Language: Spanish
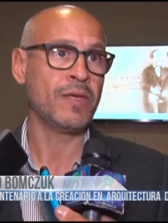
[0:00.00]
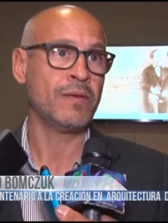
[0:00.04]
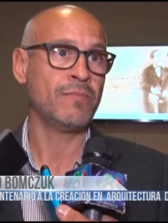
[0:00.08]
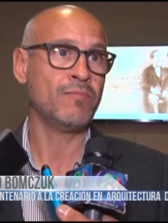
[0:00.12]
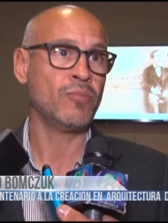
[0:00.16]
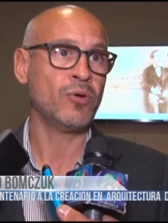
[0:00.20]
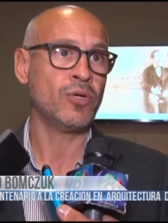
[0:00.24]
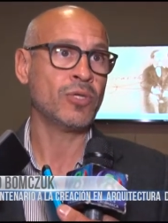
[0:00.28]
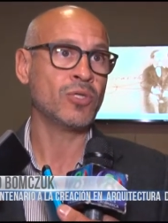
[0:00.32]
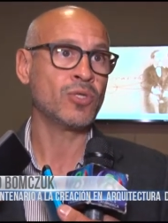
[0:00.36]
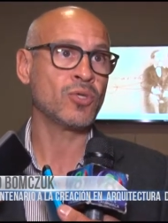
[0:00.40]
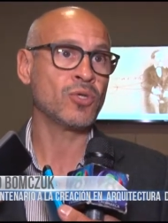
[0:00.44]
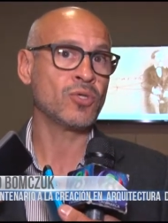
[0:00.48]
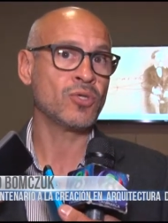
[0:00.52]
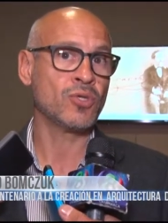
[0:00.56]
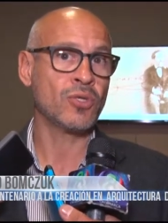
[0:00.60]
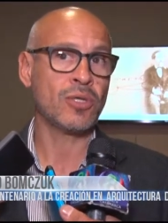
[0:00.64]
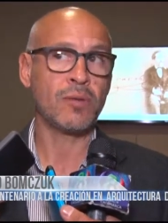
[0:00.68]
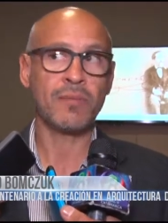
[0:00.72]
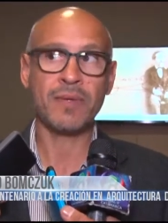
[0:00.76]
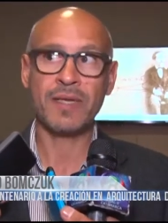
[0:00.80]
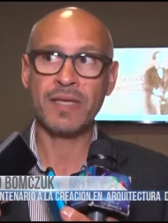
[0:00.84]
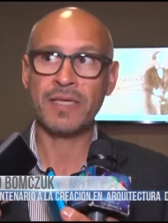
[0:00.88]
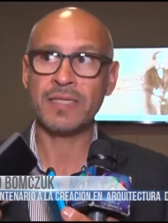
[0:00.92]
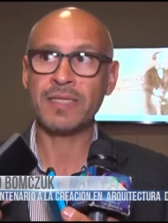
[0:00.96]
Por eso que yo
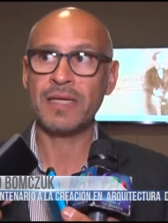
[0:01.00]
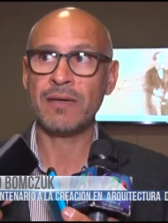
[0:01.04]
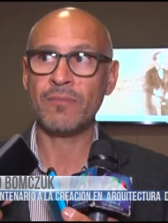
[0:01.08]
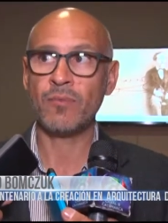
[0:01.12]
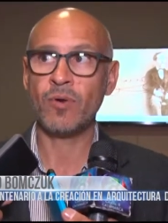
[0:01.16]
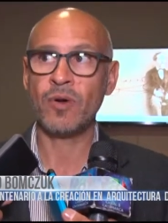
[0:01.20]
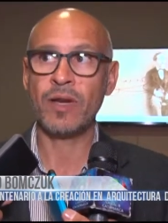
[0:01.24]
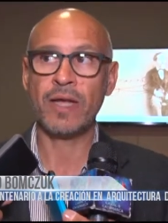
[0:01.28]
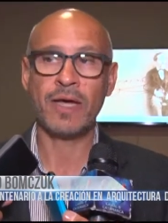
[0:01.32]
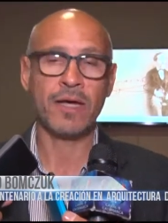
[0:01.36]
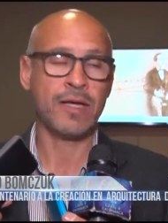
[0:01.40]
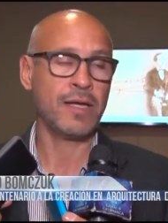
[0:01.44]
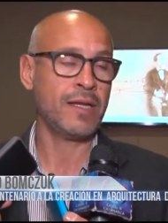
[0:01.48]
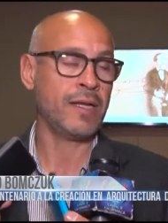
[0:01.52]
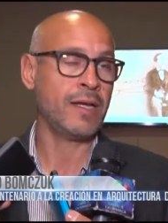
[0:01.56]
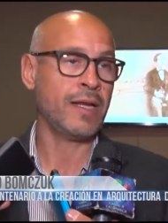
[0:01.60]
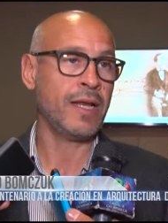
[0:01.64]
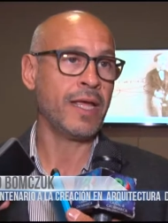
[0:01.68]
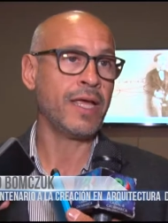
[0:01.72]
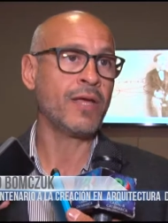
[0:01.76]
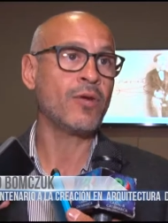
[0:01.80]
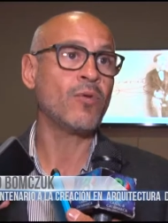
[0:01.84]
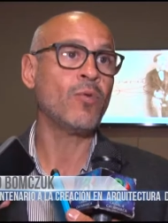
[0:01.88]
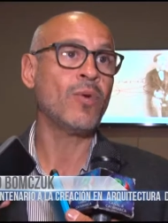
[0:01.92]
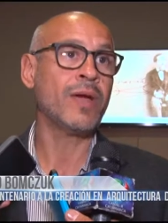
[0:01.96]
también le llamo la, la
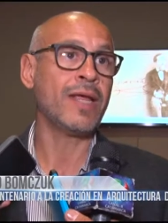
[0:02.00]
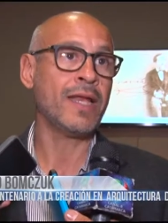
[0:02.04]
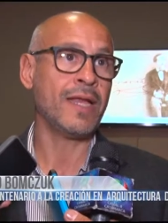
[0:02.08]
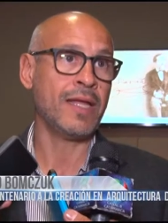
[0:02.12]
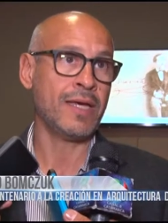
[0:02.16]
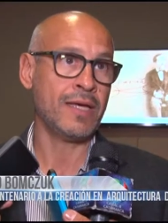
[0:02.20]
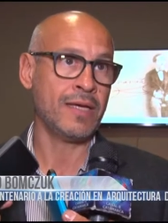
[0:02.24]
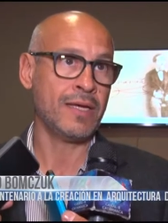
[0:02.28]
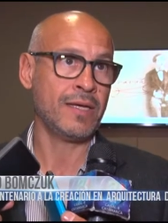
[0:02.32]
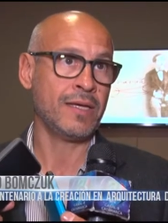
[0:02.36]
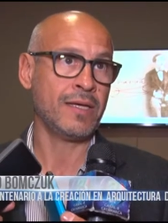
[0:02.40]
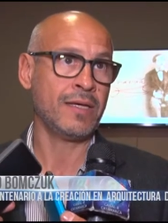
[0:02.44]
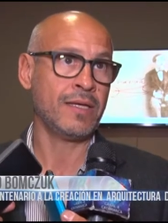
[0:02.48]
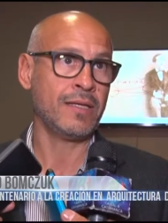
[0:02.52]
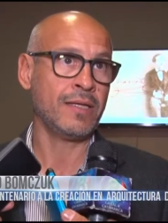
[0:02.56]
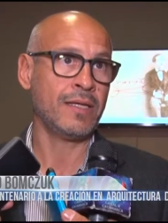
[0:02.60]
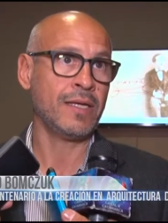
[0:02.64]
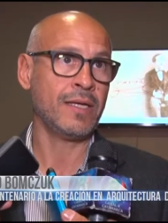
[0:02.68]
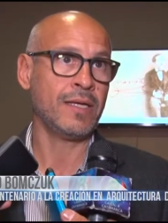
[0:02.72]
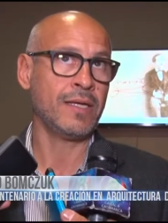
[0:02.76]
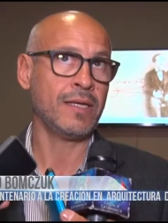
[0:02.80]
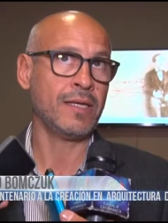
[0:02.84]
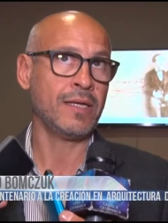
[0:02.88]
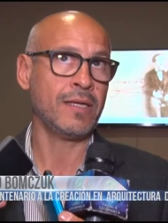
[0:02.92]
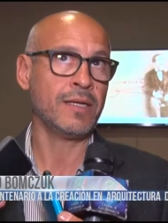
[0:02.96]
escuela
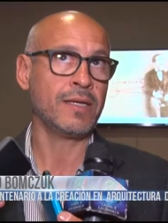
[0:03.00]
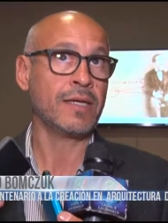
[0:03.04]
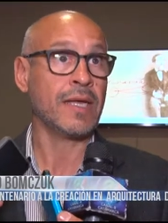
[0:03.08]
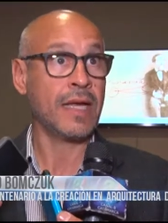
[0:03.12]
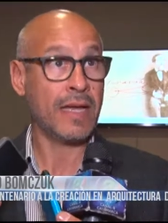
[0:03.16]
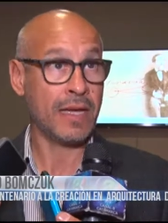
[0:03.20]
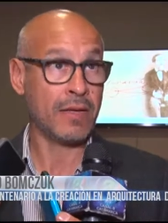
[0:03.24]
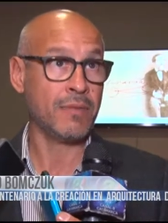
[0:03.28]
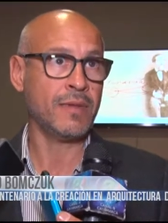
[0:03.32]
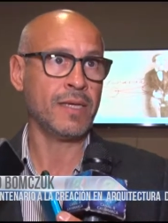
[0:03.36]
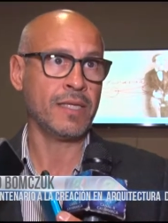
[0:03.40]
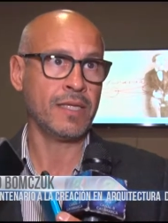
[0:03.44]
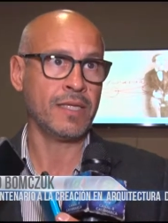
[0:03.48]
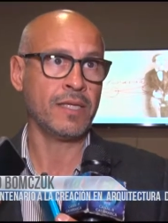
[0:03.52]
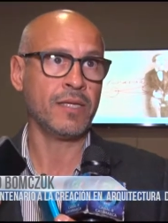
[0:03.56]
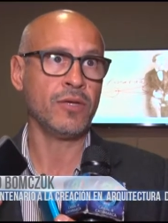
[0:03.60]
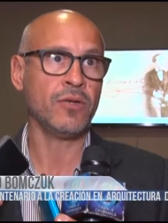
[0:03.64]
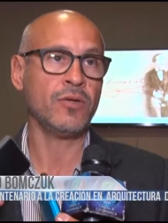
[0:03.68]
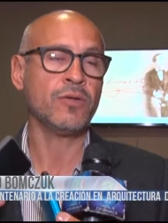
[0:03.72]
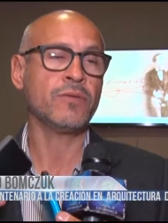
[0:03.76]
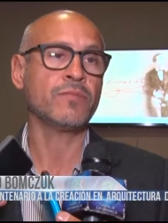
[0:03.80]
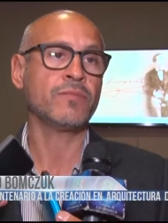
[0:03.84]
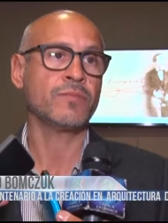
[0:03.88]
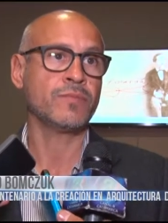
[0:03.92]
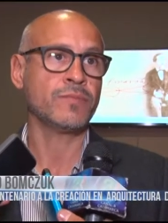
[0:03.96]
de Carabati,
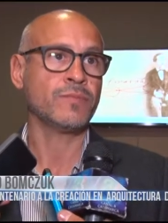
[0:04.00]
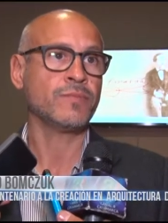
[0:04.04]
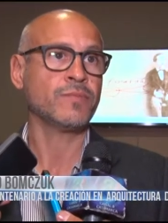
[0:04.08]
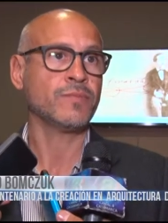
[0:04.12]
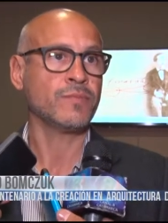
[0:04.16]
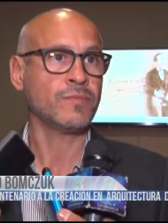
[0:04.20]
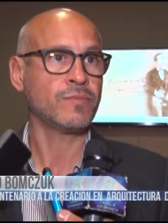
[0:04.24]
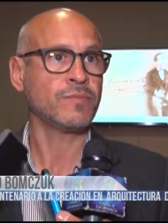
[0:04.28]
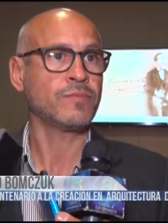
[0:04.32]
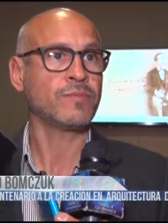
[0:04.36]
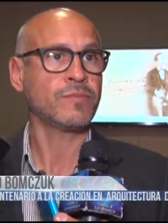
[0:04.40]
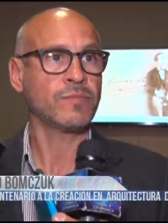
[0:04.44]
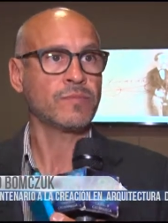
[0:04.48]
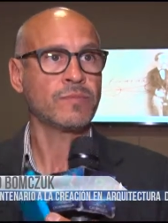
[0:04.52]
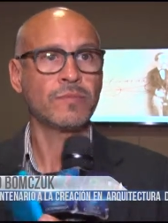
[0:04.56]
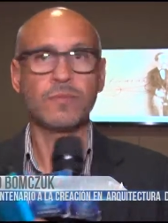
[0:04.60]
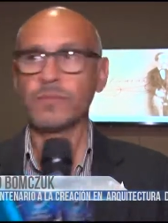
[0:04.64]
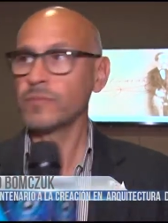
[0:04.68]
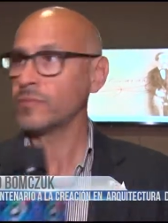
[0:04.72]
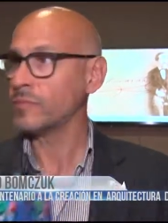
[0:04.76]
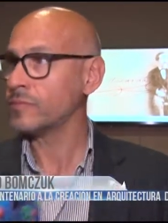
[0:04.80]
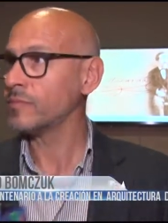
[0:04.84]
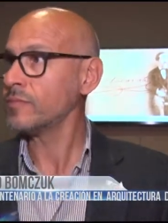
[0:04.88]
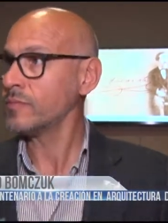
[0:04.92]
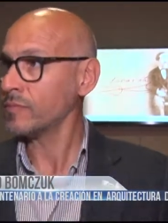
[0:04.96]
¿no?
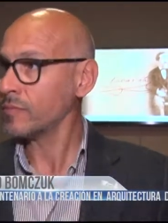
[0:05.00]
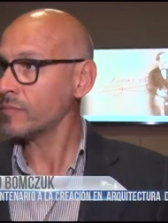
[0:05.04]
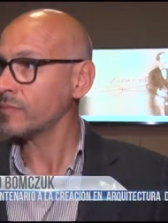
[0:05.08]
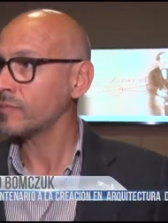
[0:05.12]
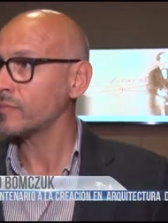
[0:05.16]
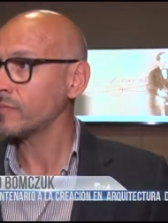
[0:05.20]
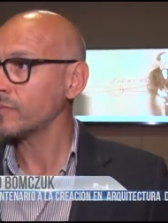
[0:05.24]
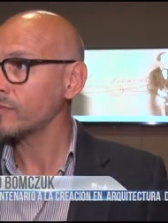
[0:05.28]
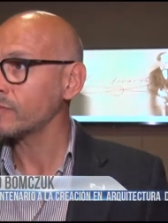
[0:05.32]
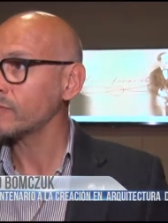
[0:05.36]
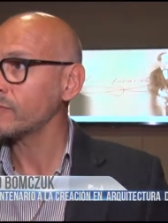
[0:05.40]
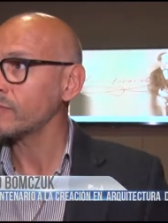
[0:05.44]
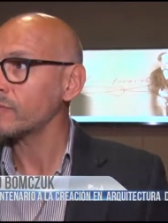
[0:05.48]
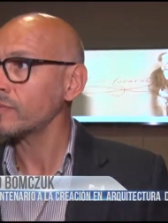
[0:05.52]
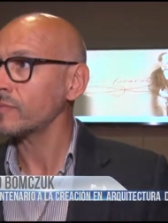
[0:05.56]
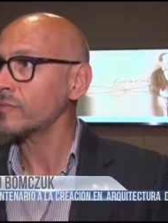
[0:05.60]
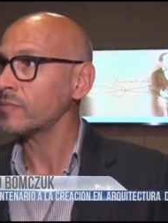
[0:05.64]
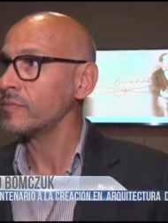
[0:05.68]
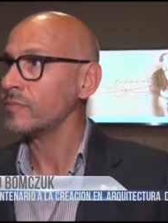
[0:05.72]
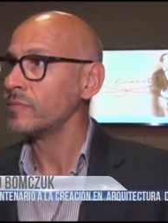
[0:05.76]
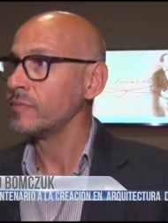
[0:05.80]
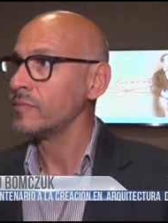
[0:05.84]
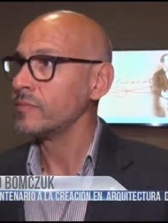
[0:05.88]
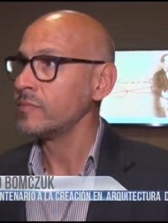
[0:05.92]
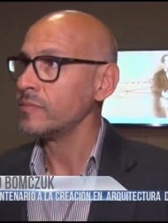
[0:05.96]
arquitecto, ¿cuáles van a ser estas
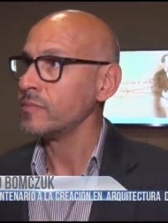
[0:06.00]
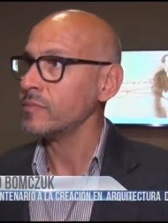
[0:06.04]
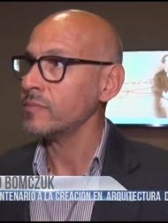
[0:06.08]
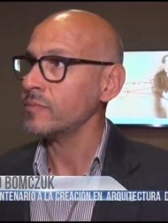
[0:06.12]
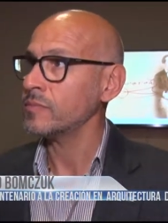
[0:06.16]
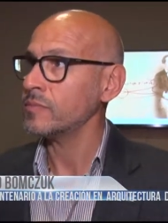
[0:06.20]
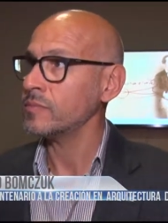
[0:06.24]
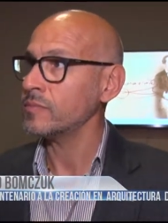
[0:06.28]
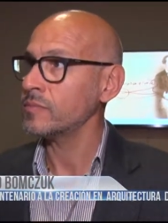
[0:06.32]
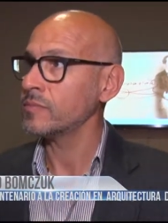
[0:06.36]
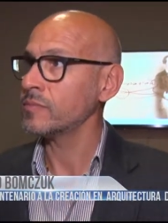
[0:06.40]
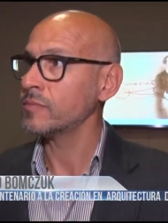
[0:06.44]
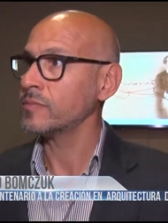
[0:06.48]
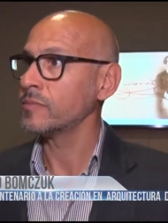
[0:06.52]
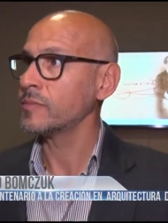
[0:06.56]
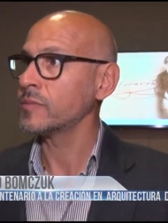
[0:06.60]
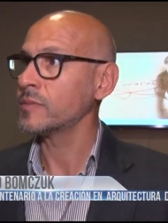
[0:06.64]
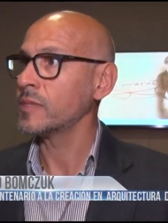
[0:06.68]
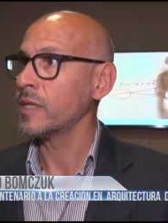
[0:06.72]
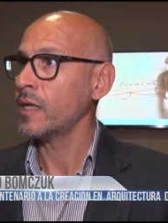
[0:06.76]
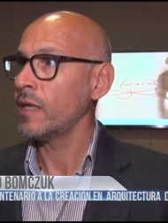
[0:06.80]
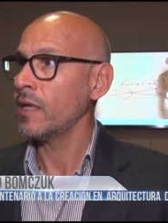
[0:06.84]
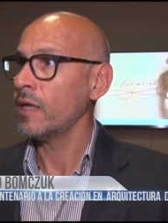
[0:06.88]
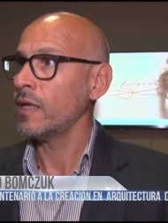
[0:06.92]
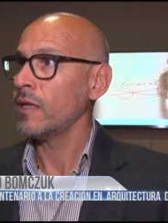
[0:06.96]
cinco obras que se van a
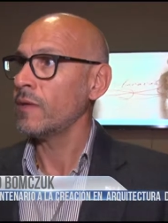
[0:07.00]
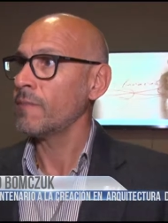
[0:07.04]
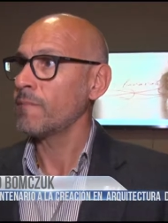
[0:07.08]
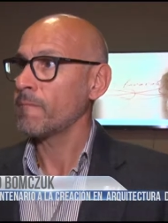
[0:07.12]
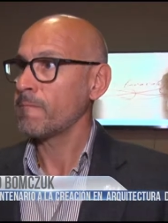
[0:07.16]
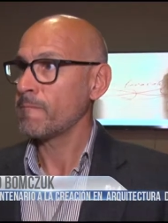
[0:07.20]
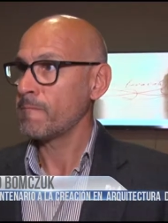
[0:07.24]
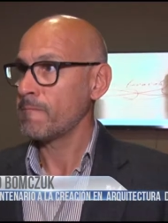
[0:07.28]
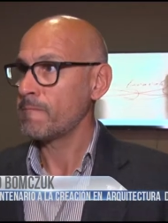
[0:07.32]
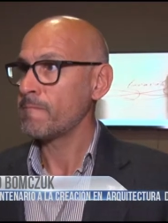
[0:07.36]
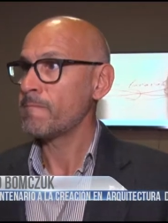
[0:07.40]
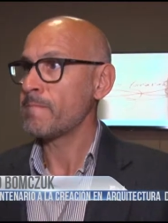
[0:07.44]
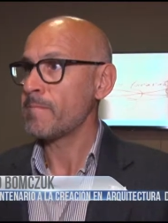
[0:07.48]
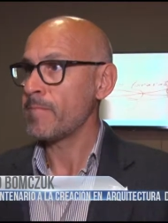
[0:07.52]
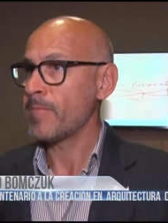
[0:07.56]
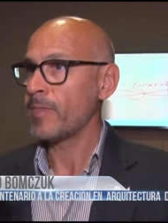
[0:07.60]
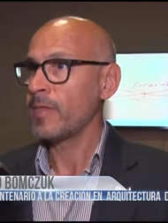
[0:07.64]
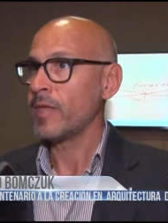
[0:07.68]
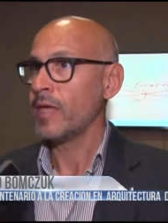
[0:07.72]
estar exponiendo?